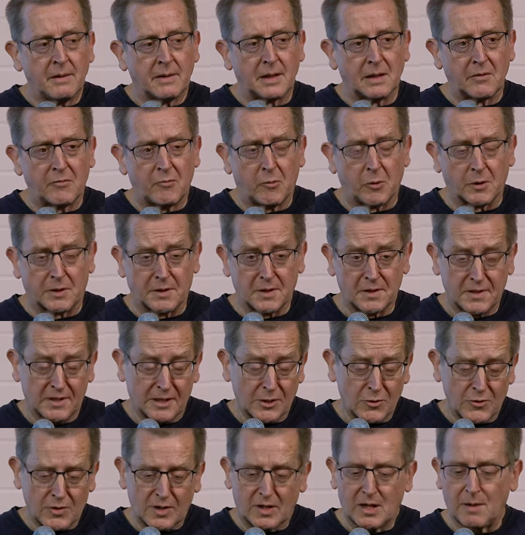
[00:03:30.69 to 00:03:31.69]
den
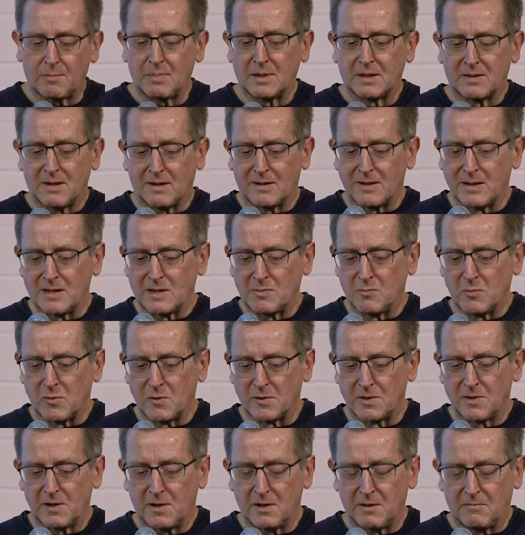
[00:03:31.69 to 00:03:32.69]
fordistischen
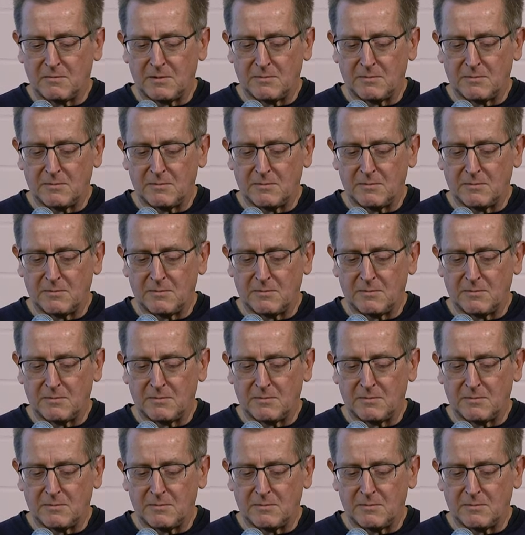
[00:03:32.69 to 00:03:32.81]
Kapitalismus, äh,